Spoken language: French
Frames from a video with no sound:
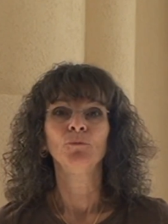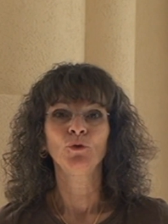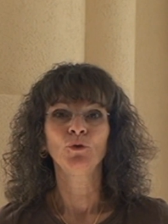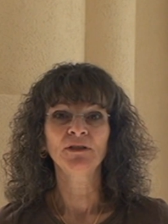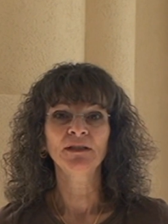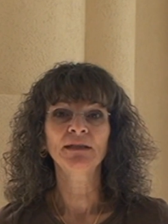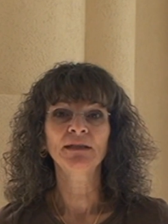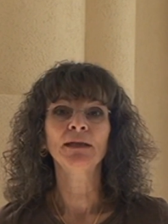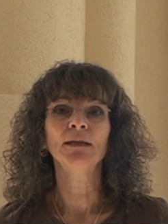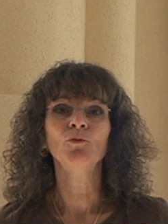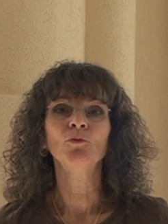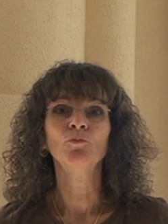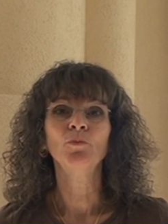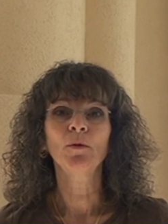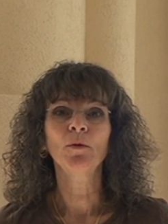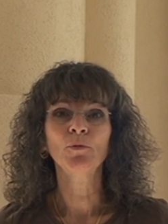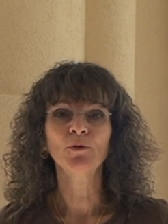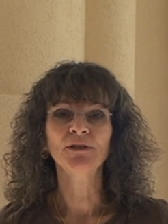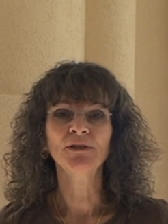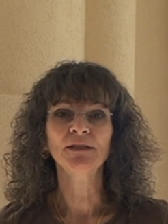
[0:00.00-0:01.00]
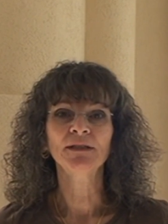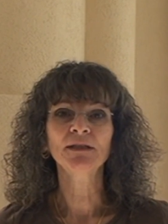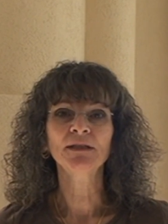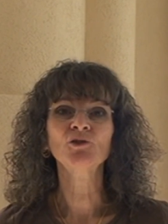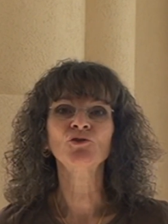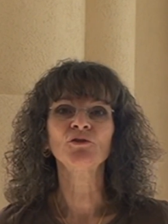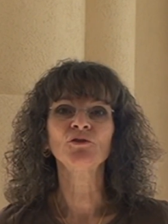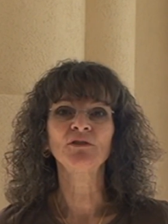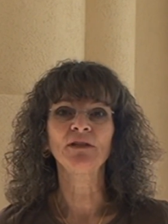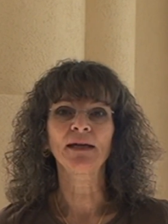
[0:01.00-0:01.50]
Bonne idée ou pas bonne
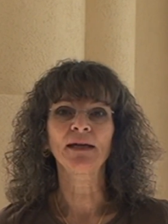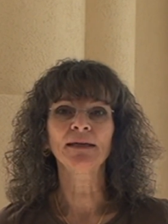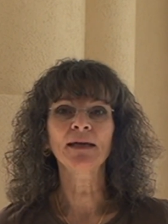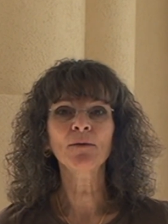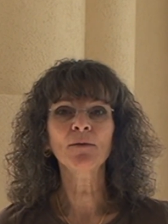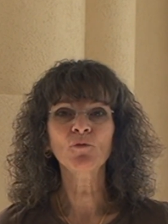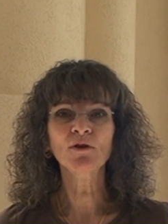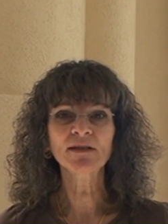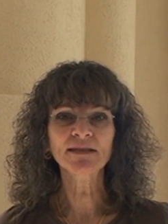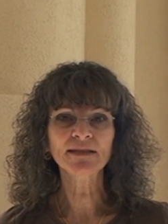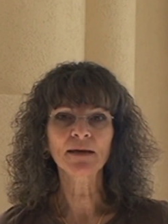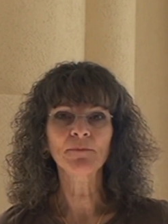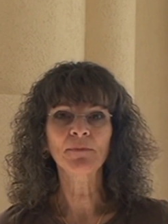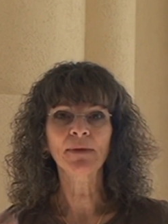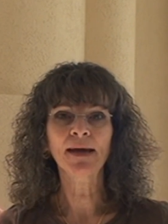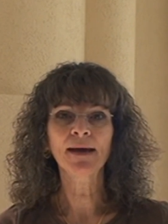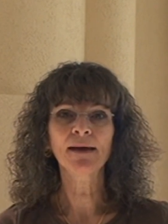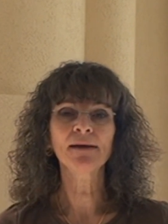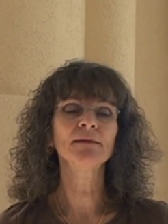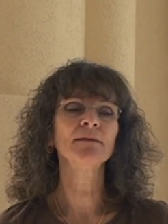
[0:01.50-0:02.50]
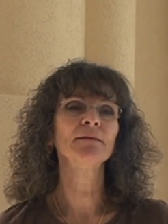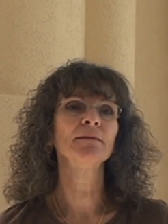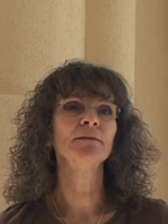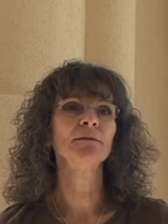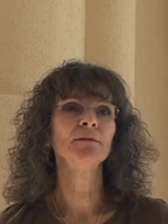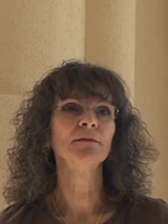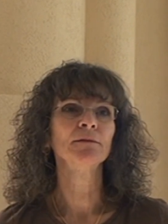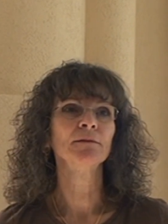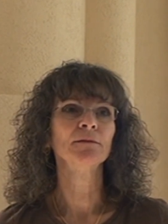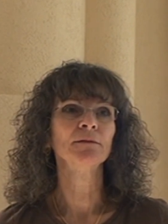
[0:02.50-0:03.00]
idée, j'en sais rien. Moi, ça m'a
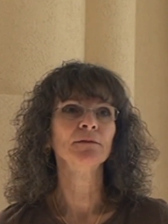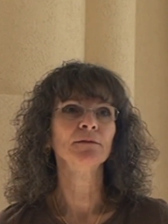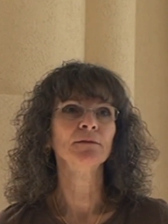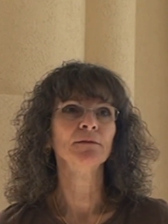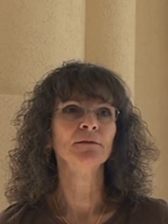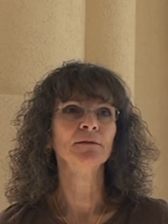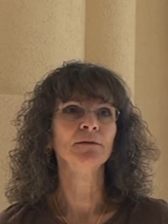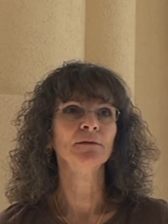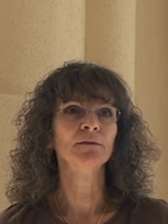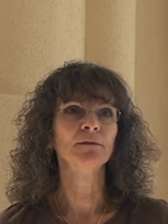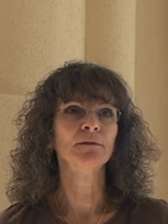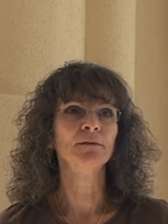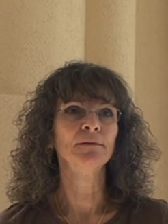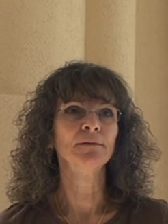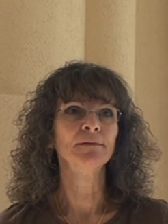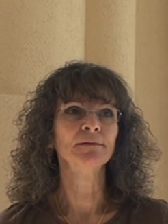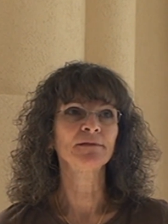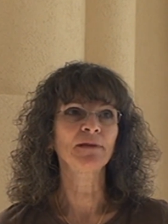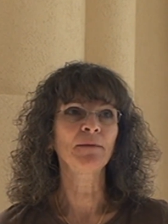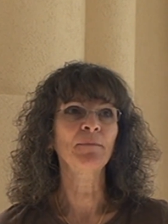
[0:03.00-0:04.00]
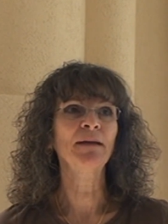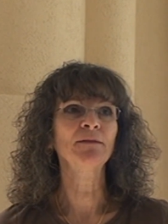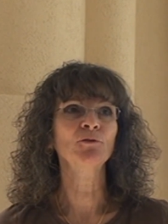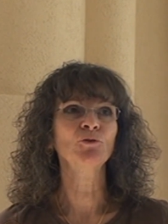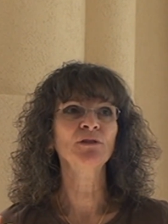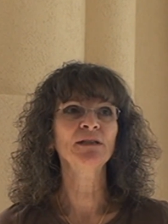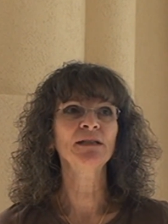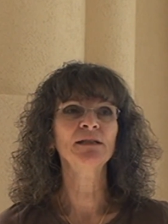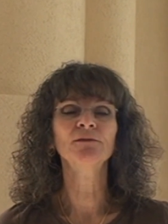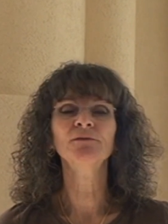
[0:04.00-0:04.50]
ça m'a
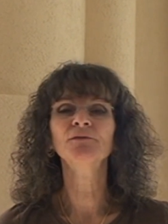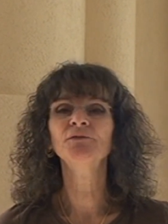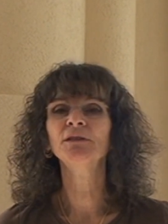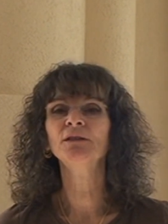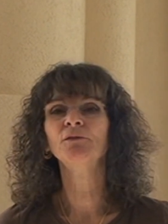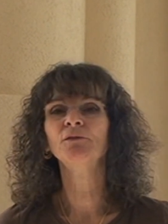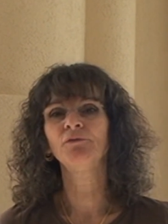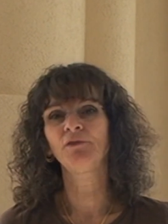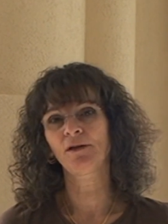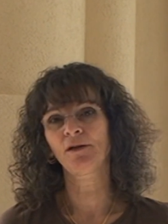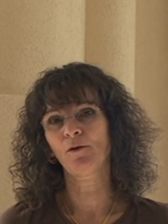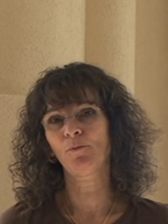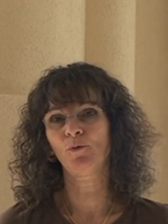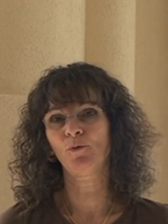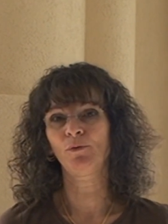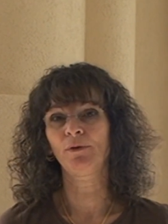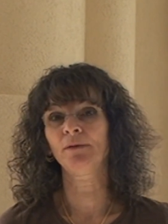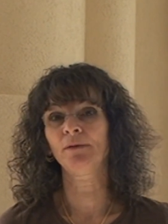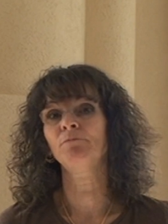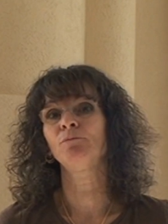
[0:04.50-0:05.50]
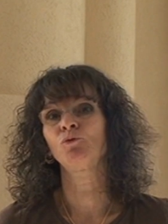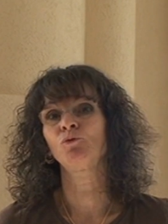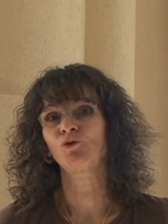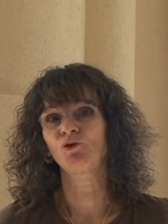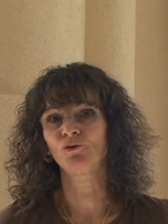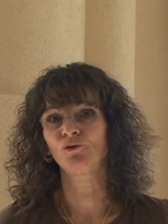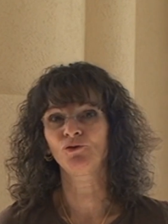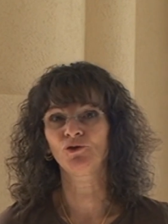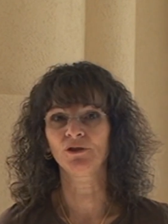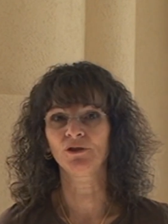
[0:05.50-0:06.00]
donné l'envie de faire un poème pour
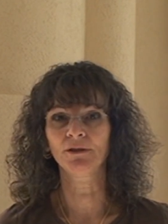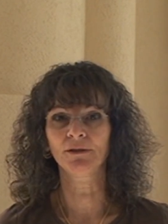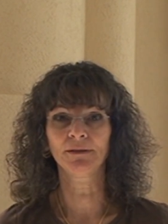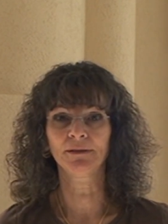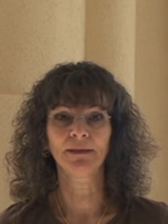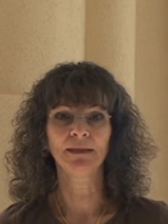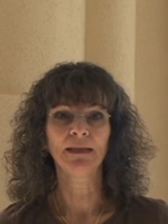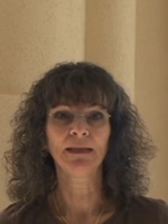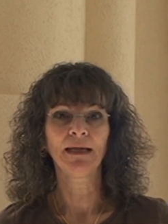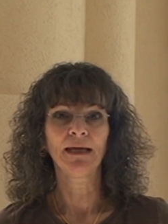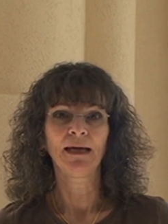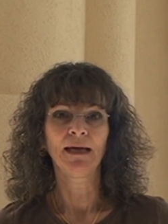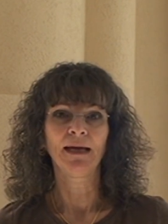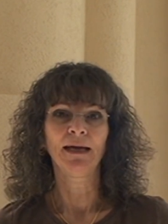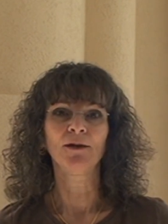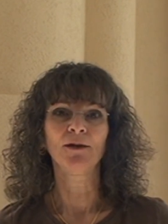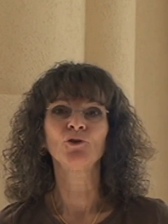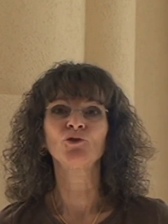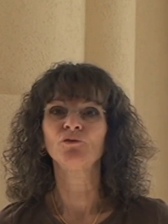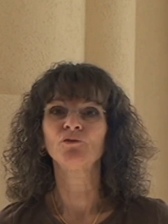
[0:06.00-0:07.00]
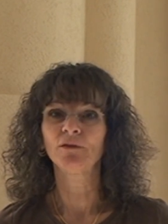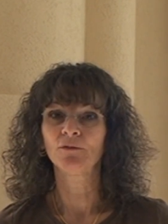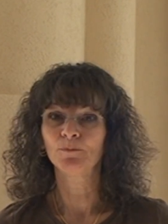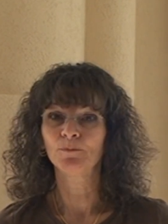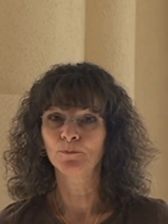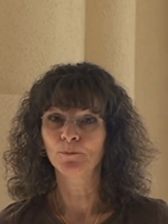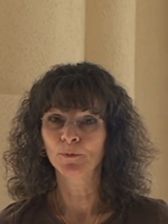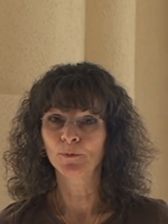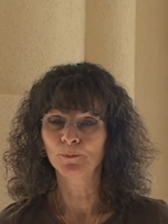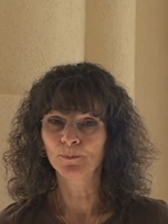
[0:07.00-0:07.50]
changer. Alors je
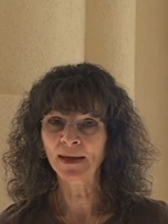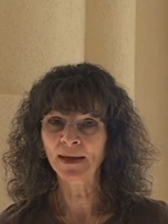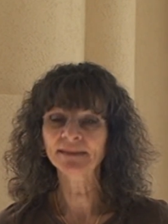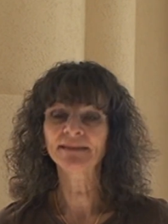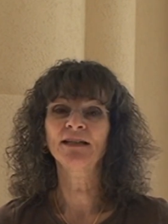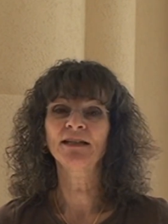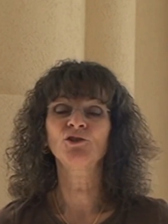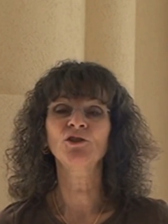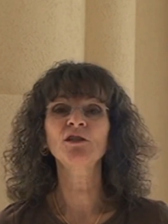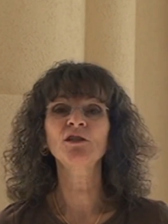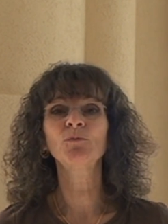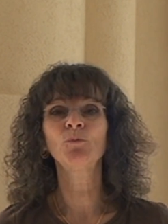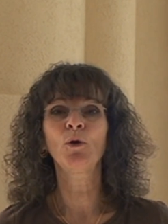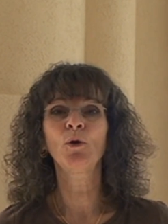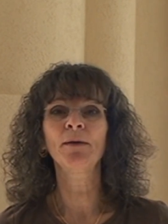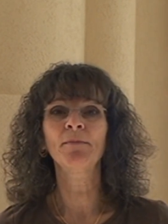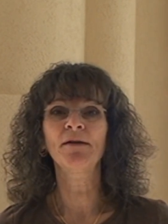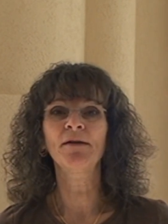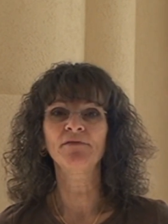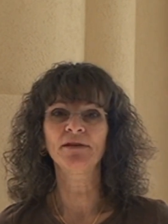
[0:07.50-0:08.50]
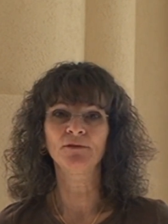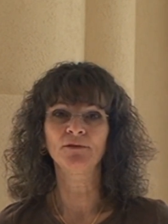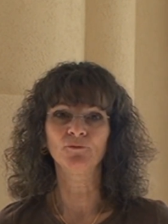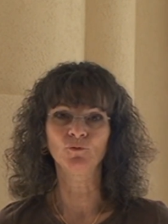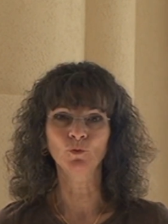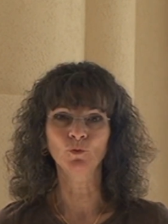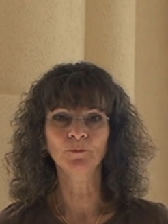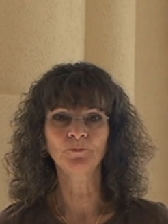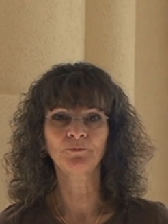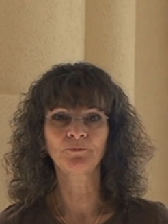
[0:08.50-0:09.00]
vais partager ce poème avec
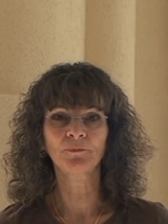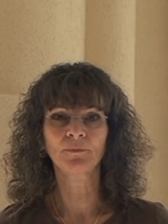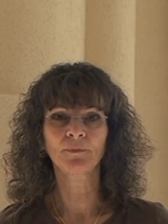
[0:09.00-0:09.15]
vous.